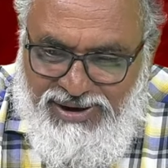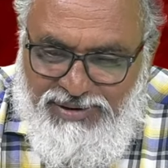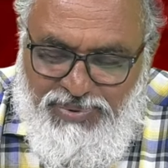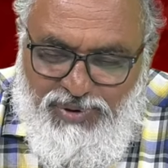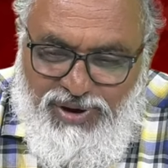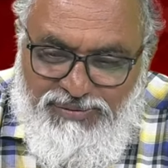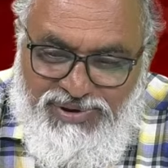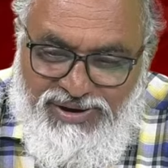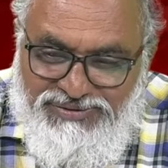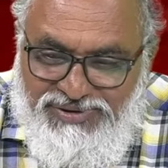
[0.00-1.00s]
కడపలో
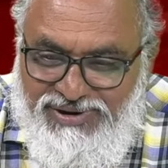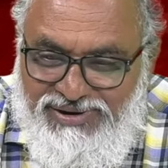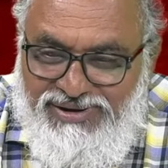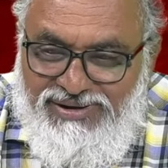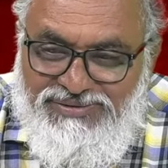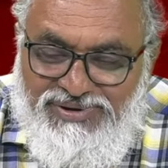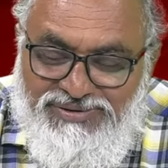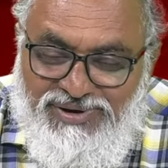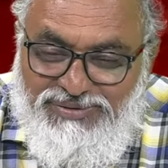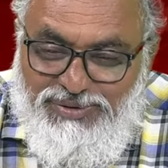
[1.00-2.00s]
అవినాష్ రెడ్డి గెలిచే
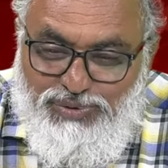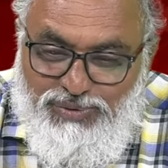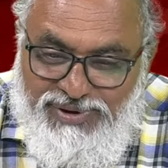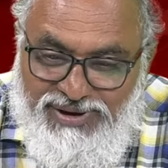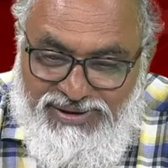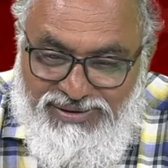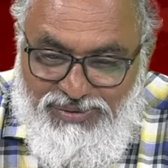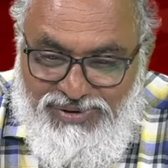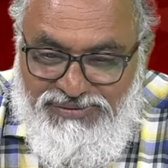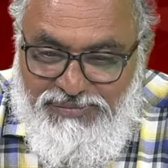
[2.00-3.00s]
ఛాన్సెస్ ఉన్నాయి అని
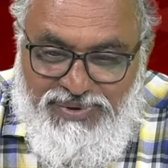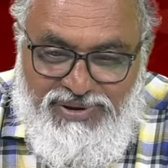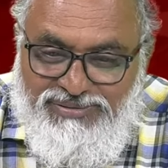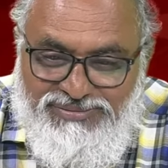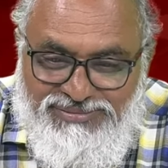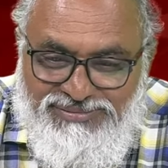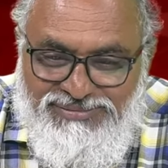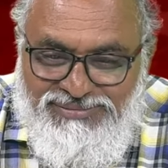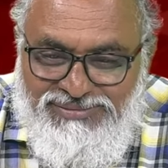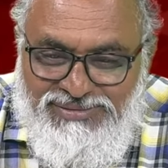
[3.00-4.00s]
కూడా చెప్పారు
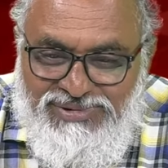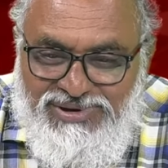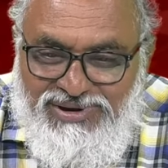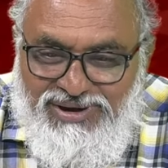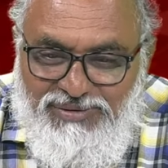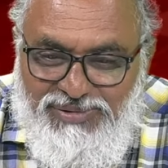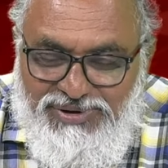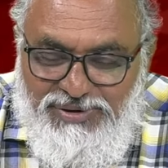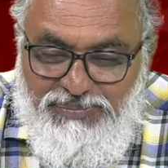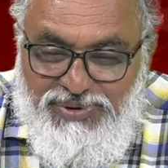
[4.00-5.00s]

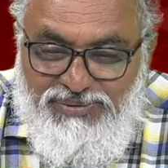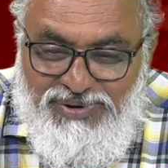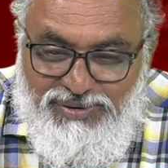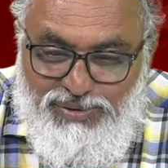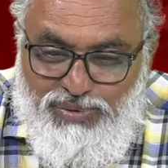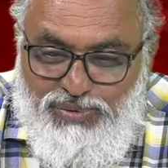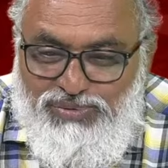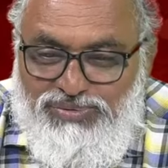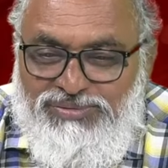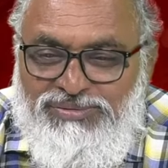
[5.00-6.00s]
కాబట్టి ఇప్పటి వరకు
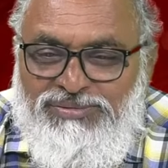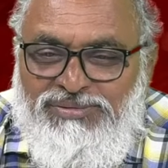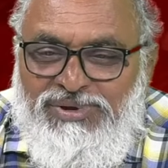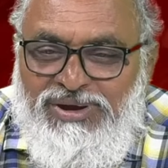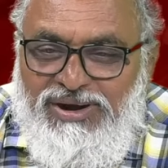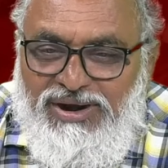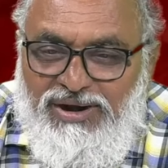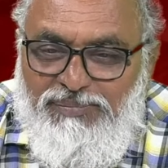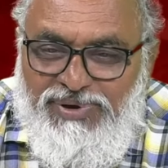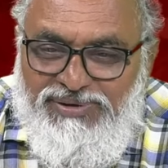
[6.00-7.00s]

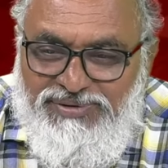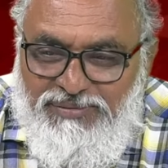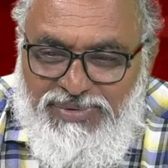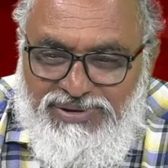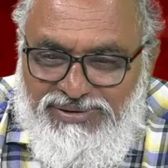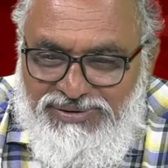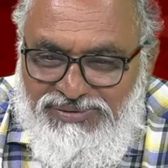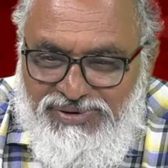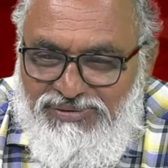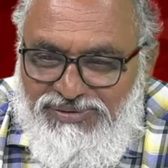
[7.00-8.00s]
కడపకి
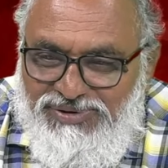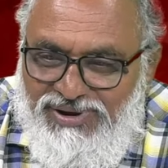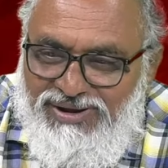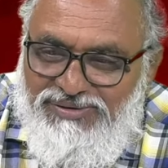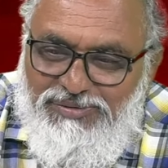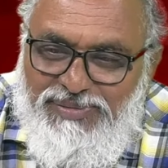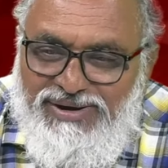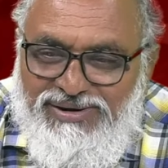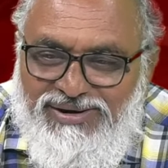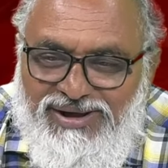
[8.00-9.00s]
సంబంధించిన విషయాలు ఏవి
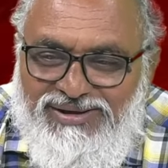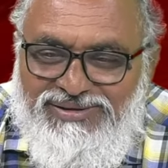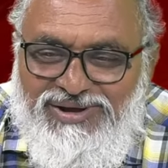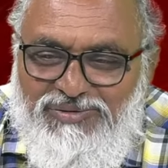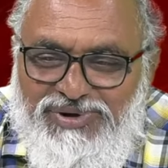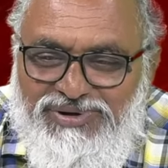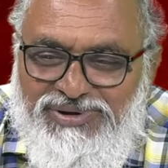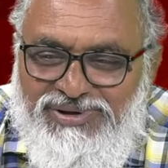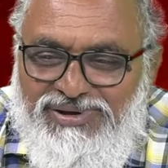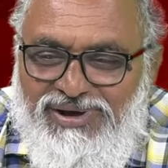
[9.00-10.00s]
బయటకు రాలేదు కాబట్టి
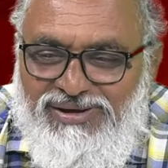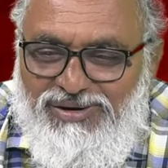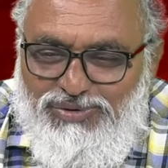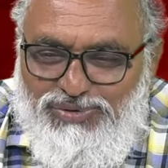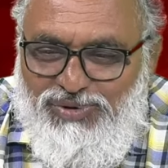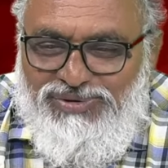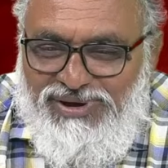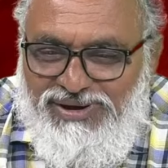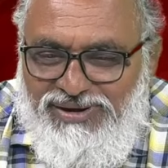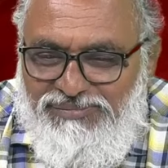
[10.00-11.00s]
ఇంకా నడుస్తోంది
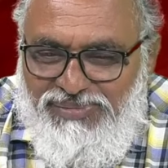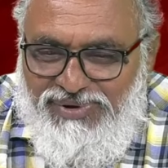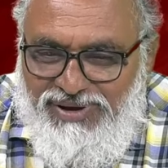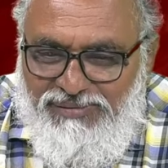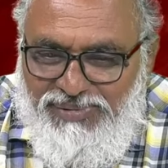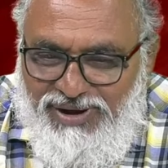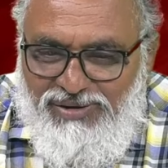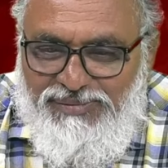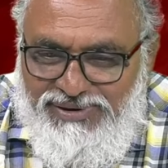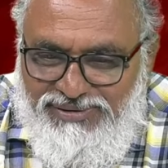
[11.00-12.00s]
అక్కడ
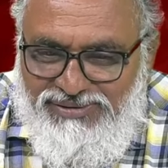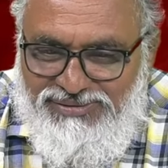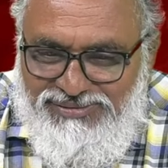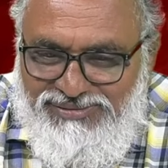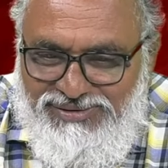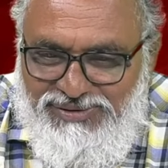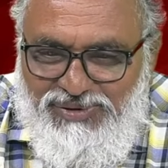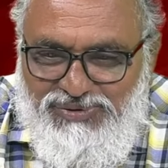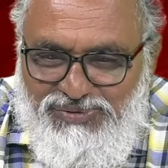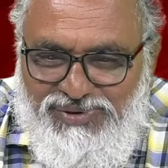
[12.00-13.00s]
పార్లమెంటు
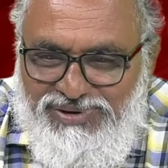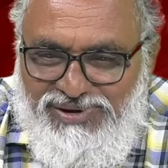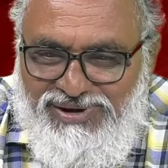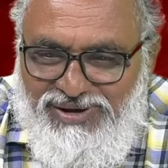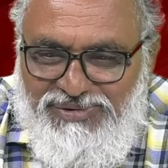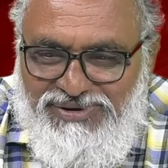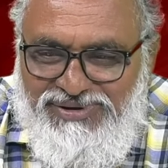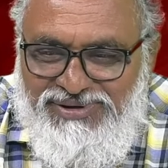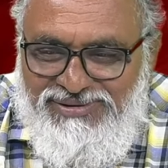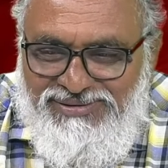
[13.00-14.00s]
నియోజకవర్గం కాబట్టి